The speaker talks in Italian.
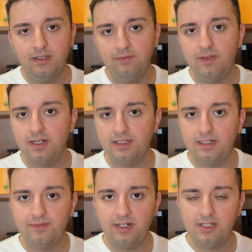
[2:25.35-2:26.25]
viene
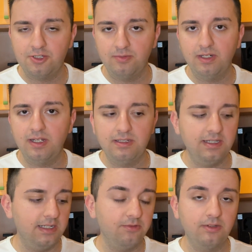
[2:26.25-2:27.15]
dalla Francia perché in
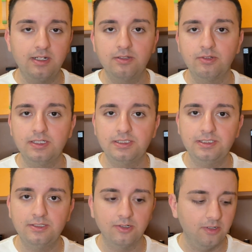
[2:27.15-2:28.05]
Italia non credo che
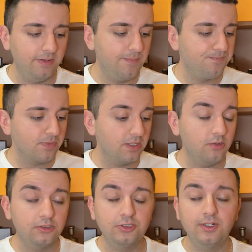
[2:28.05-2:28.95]
si trovi
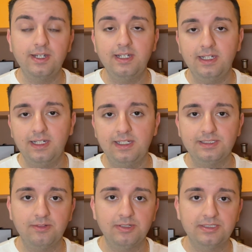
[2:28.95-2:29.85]
non so neanche
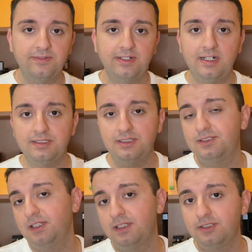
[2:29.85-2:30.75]
se questa fragranza è
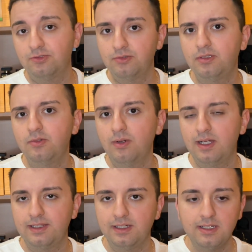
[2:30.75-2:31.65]
stata
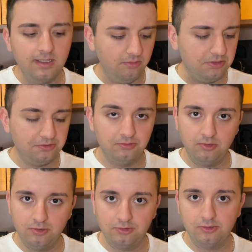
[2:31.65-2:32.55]
discontinuata questo non
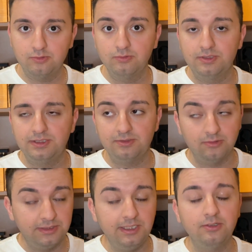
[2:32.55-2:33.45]
lo so Su un,
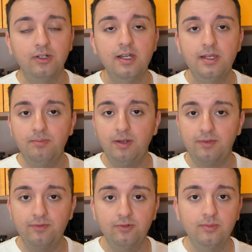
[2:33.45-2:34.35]
sul sito
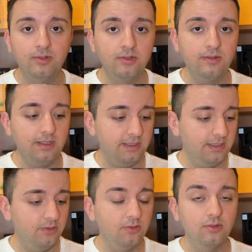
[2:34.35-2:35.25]
Parfumo eh,
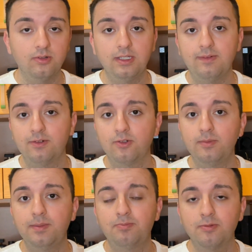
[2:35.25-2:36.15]
lo davano
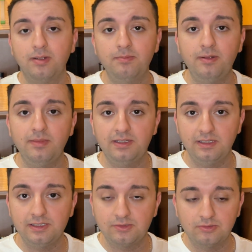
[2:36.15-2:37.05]
come probabilmente
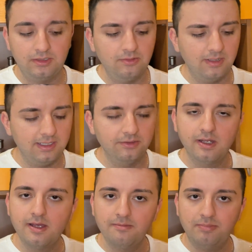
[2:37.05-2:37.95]
discontinuato
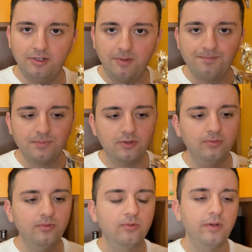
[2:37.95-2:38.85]
però
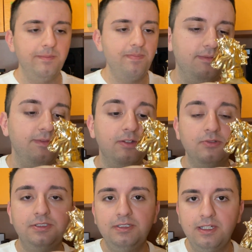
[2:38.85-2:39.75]
comunque eh, vi
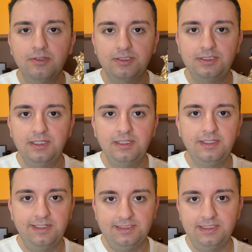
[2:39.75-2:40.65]
consiglio se siete
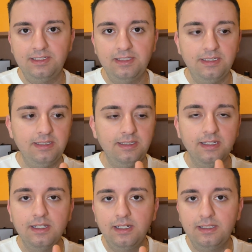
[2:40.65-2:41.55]
interessati di,
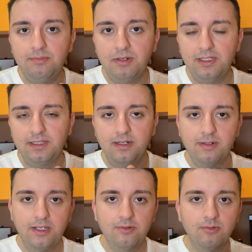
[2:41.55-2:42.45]
di prenderla
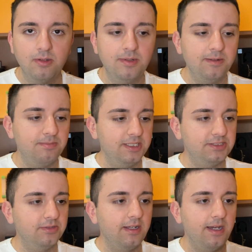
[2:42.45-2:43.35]
perché comunque per il
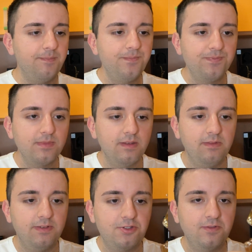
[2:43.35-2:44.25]
prezzo che ha
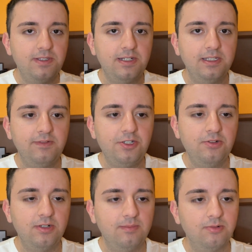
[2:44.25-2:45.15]
vi faccio vedere da
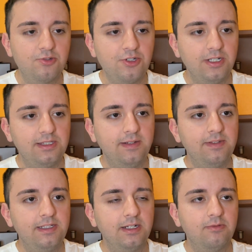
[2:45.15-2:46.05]
vicino la boccetta
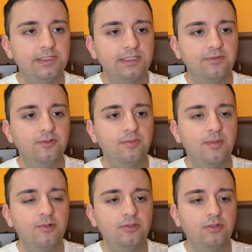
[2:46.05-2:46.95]
vedete ha questa forma
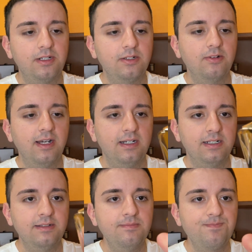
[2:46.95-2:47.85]
molto
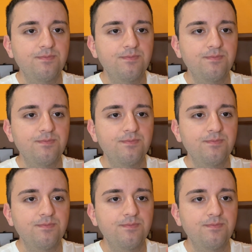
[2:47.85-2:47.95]
irregolare